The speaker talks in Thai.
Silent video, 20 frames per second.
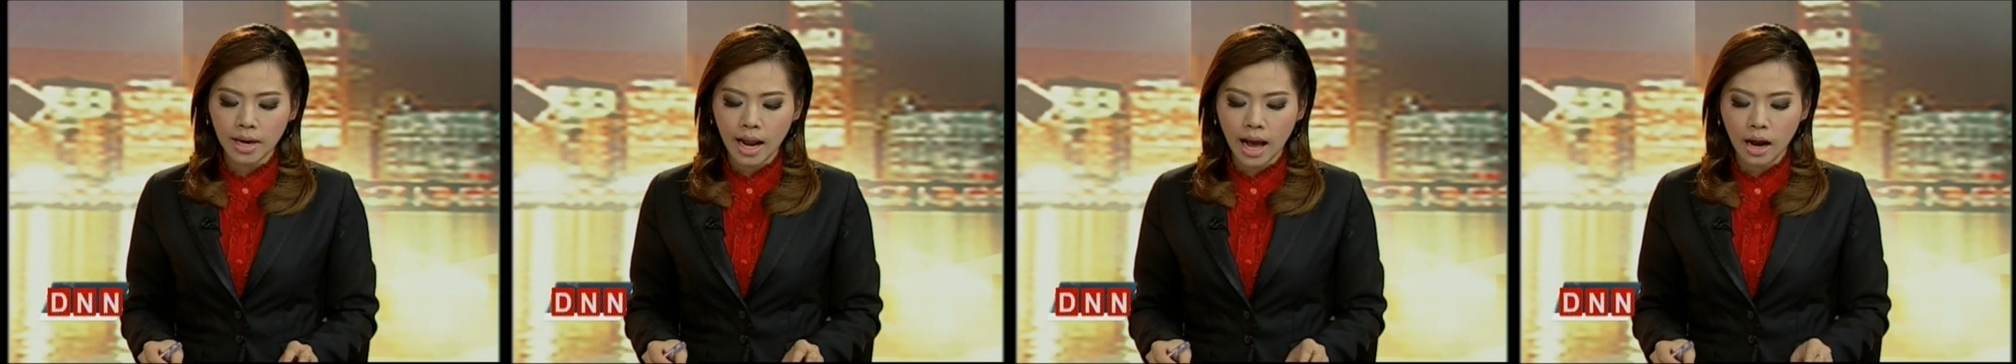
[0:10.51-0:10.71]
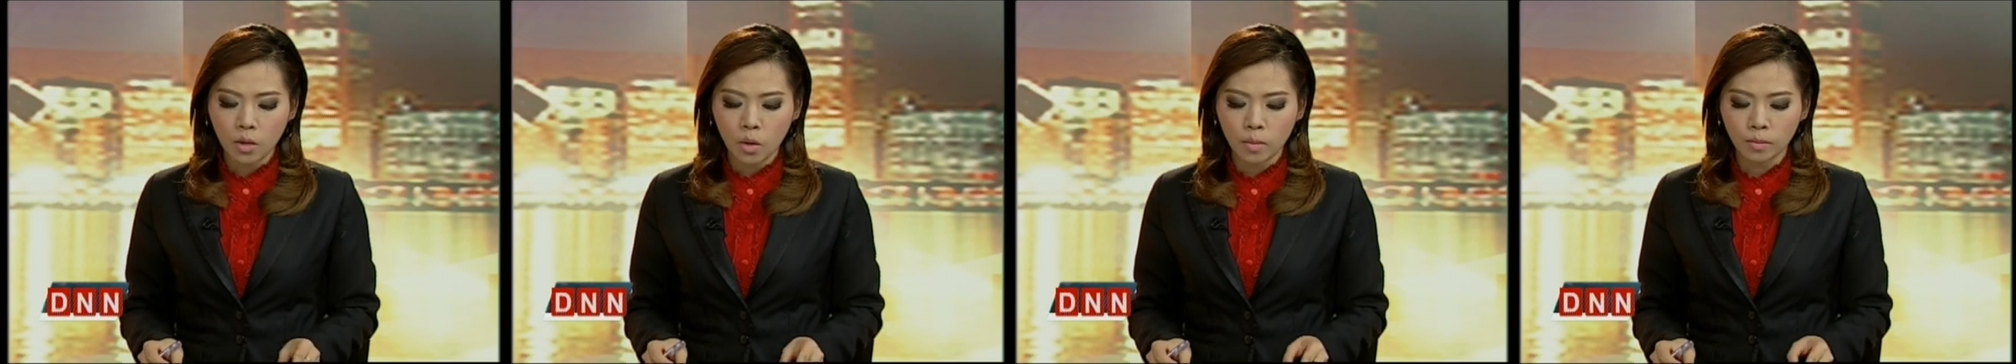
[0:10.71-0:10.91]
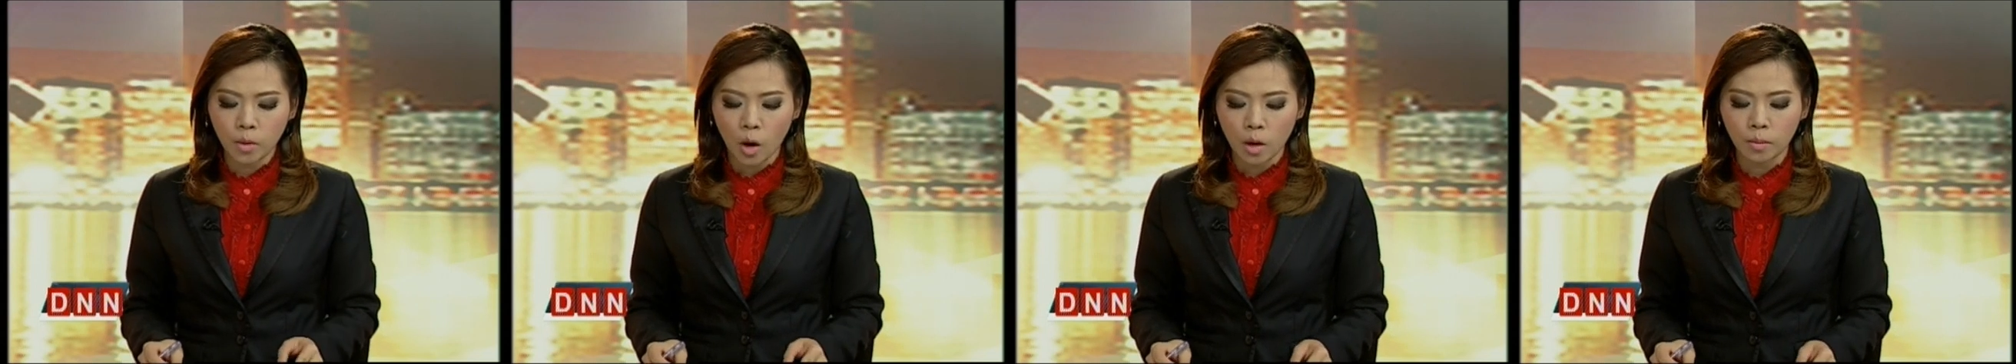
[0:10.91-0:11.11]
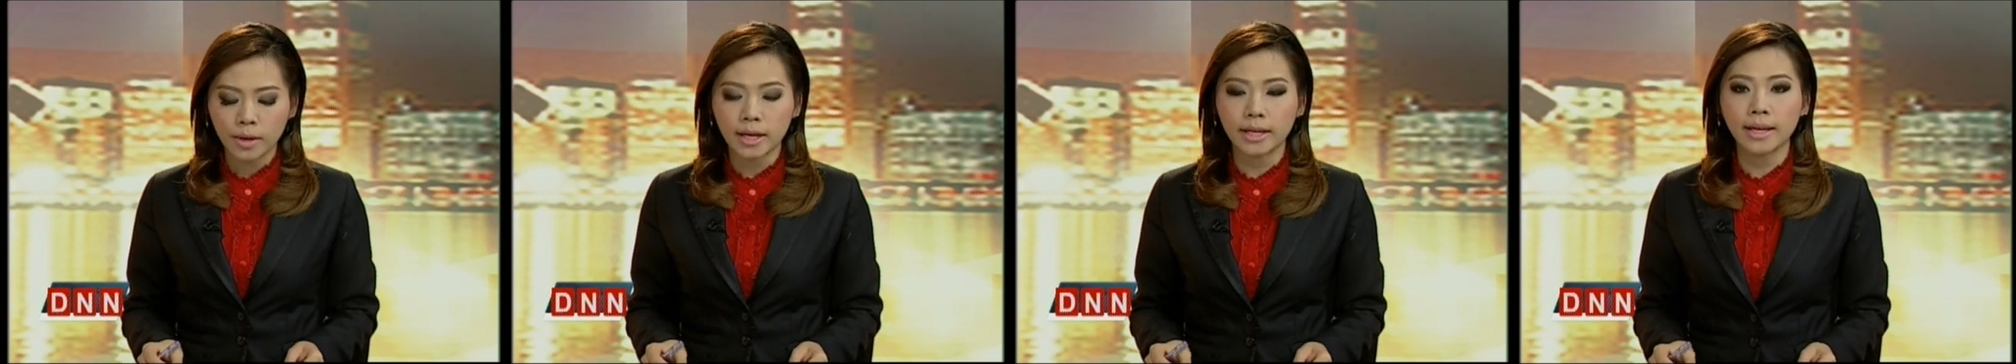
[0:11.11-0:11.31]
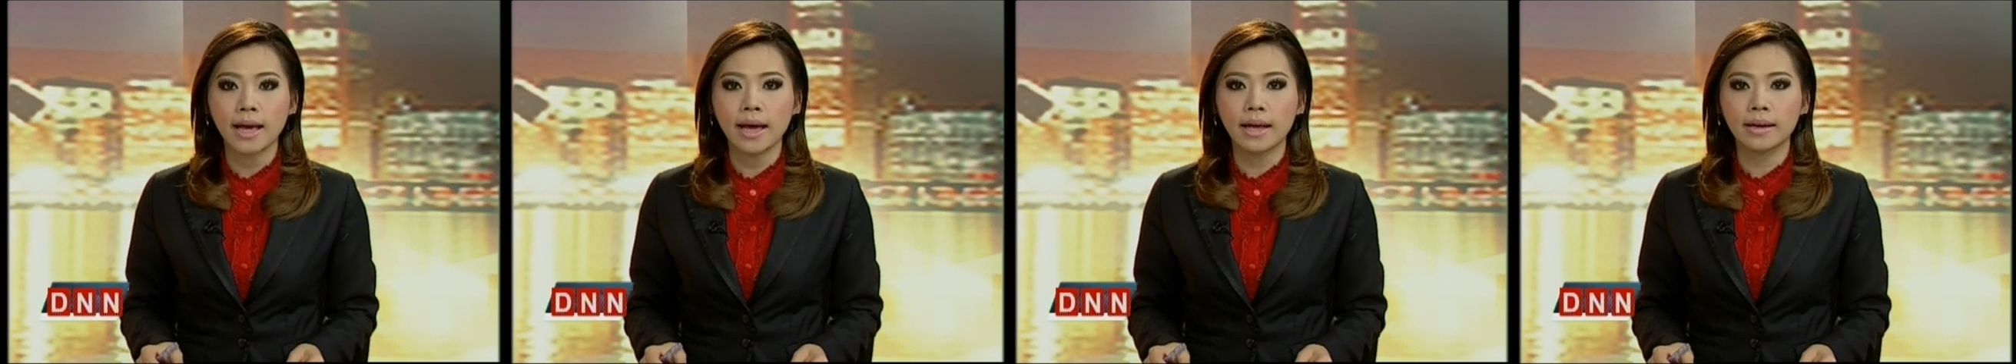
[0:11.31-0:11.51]
มนาคมของป
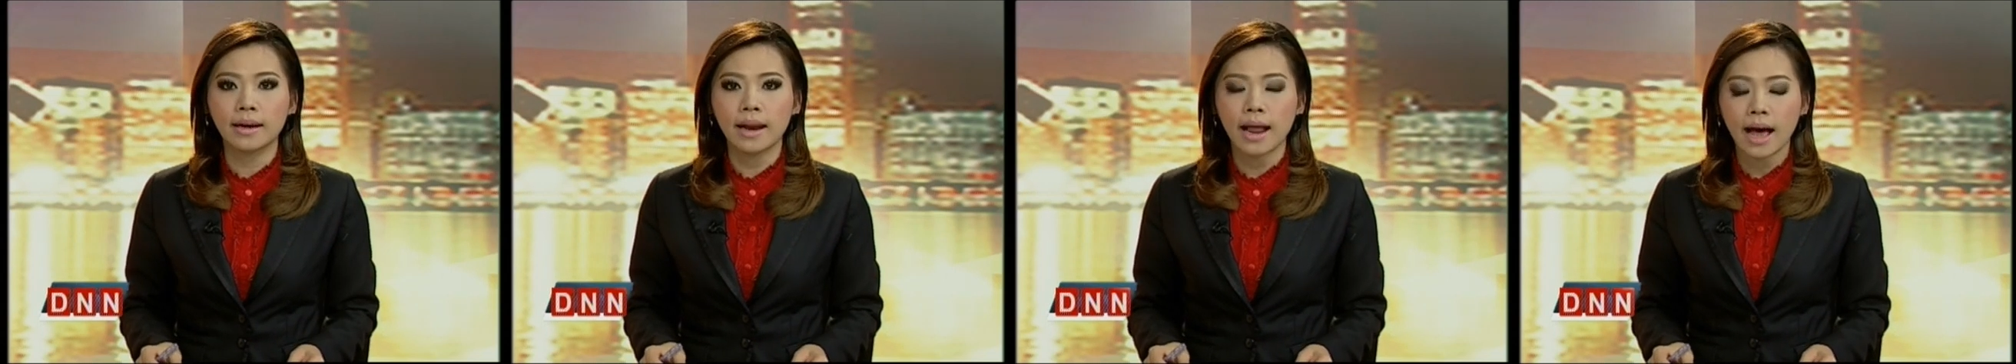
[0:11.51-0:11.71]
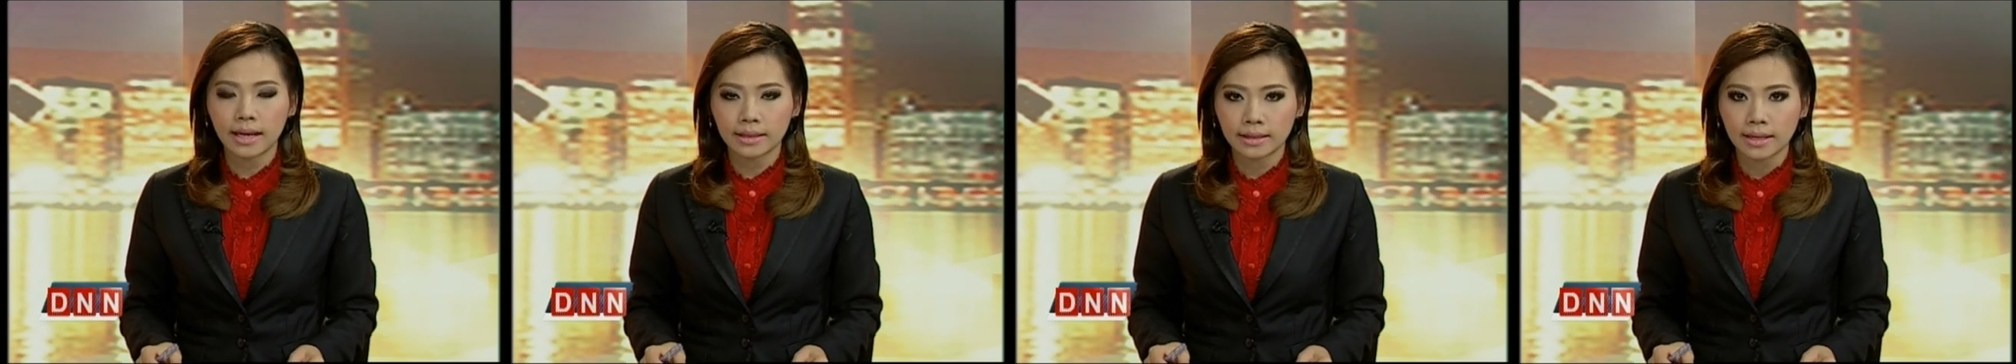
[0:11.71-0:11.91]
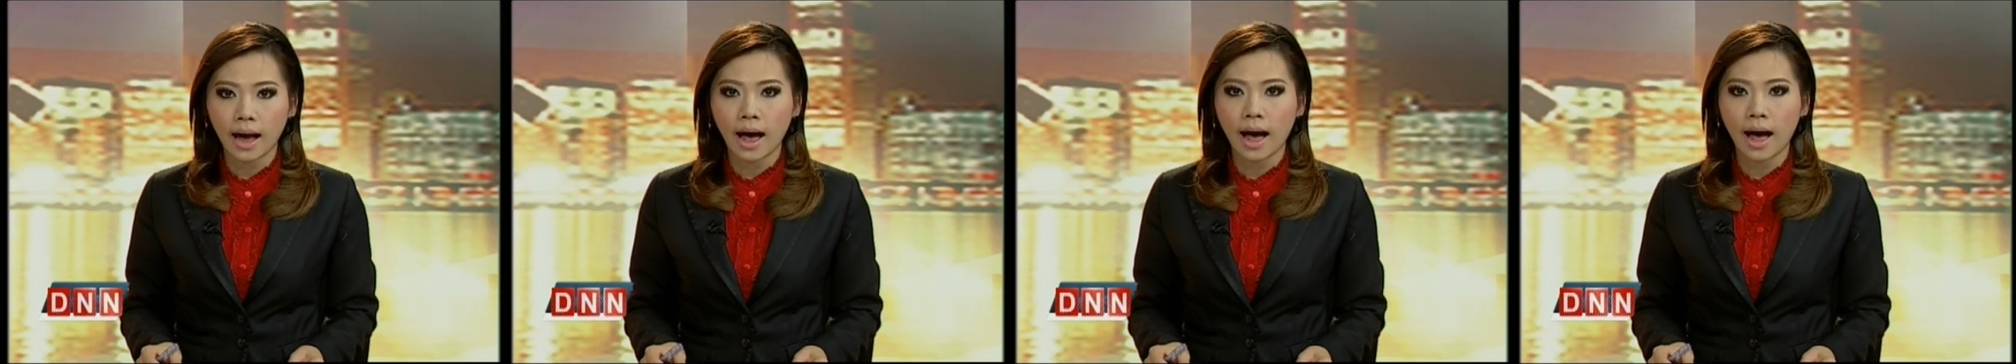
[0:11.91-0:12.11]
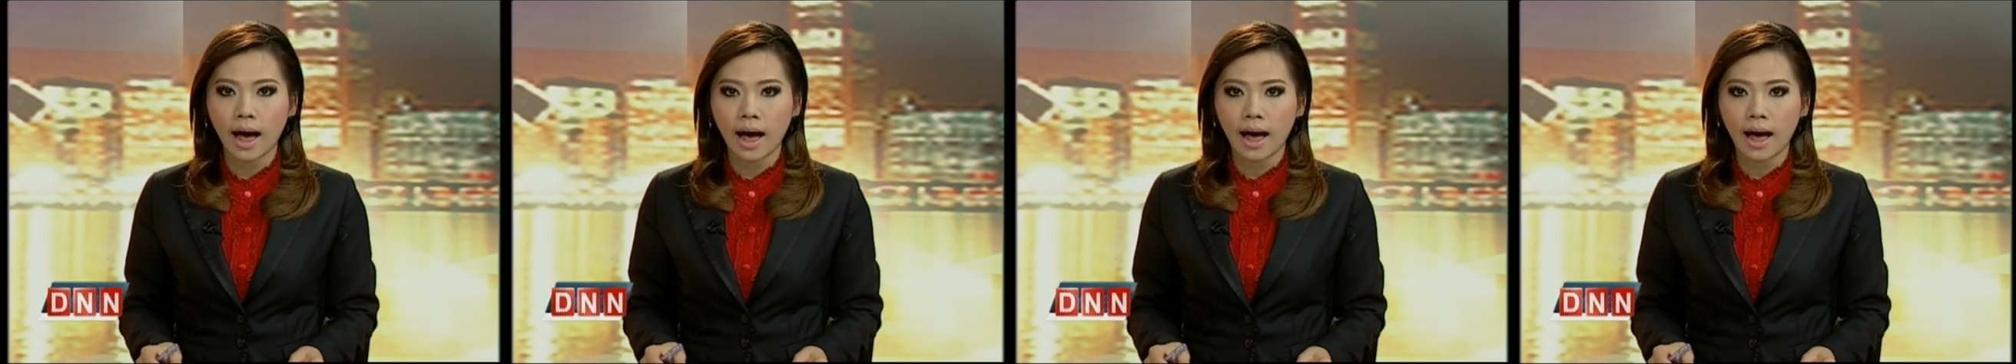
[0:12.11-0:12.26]
ระเทศล่าช้า